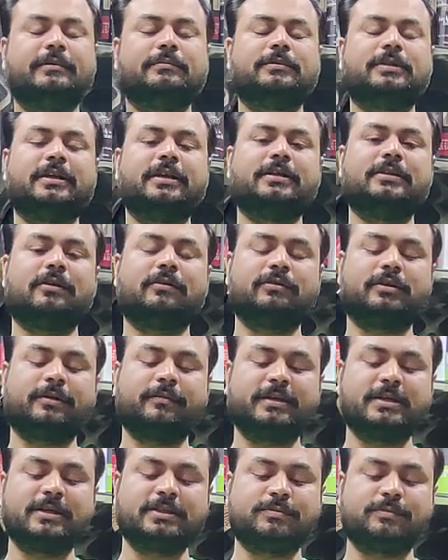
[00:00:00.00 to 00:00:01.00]
हम थ्री थाउजेंड
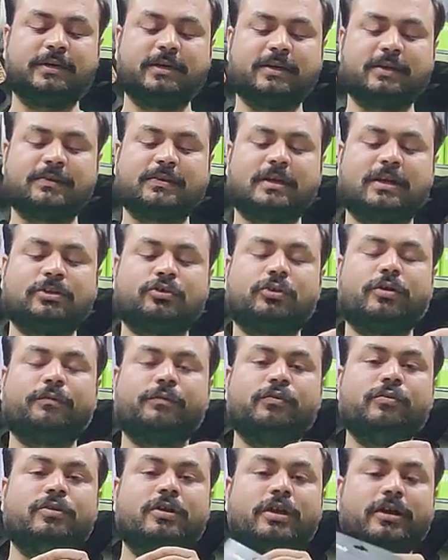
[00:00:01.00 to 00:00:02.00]
में इस बिल्ड के साथ जो है
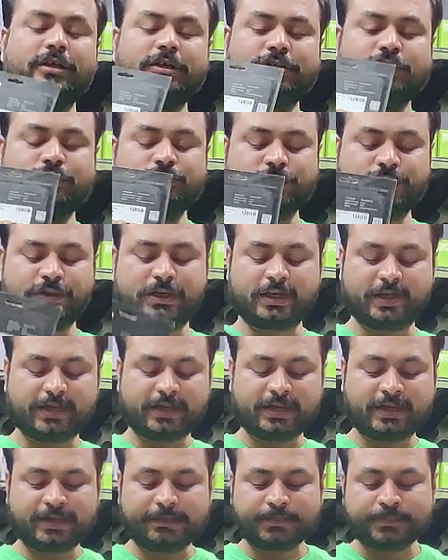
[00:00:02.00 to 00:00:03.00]
वो यूज़
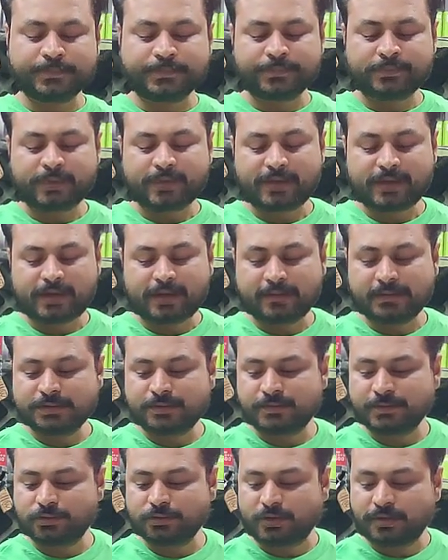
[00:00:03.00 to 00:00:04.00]
करेंगे अब
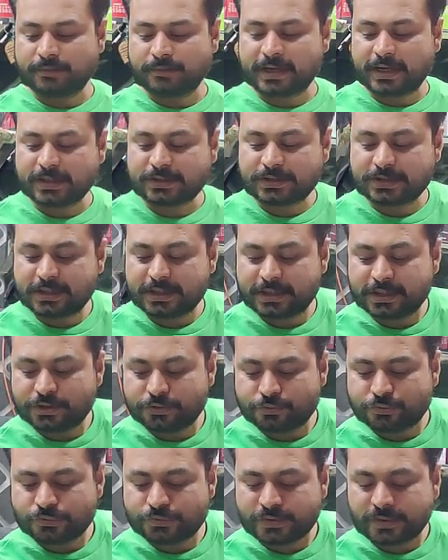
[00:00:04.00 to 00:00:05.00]
इसमें जो हम एच
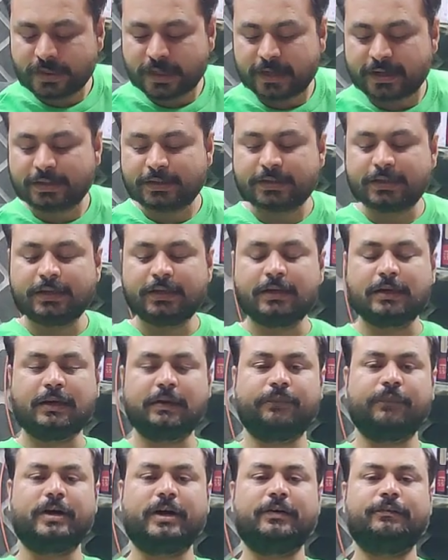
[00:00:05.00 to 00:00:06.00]
यूज़ कर रहे हैं जी
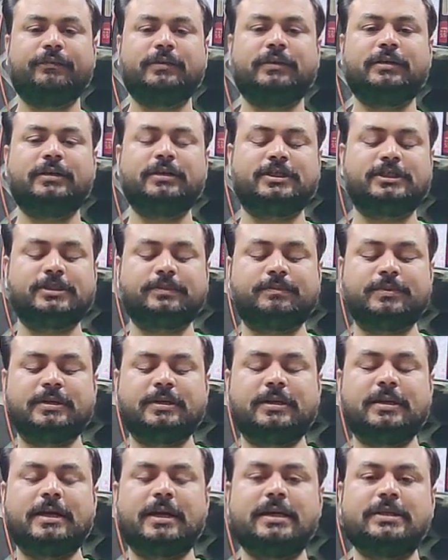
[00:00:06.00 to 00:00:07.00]
फाइव हंड्रेड जी बी
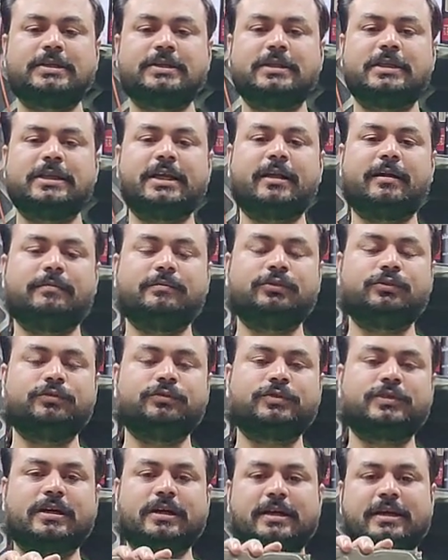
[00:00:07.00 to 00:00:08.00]
एच हम
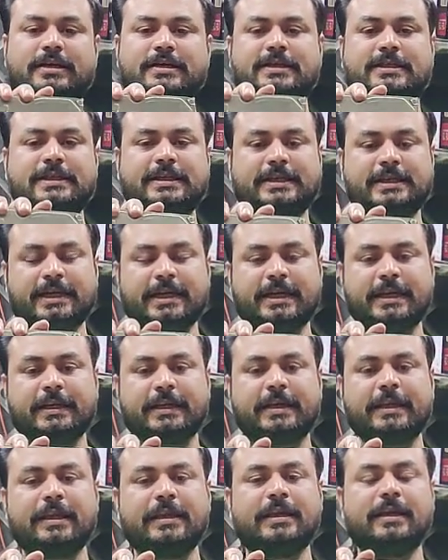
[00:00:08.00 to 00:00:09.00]
यूज़ कर रहे हैं सी गेट
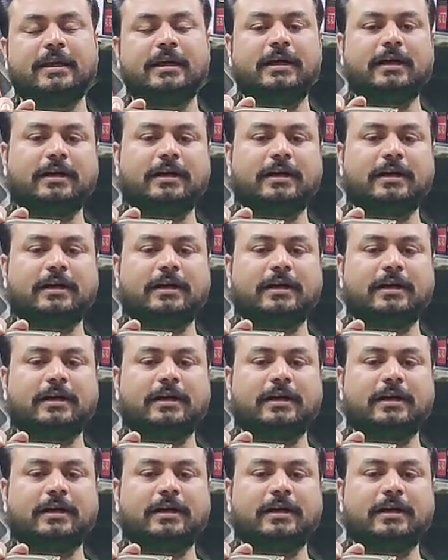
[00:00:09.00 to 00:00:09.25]
की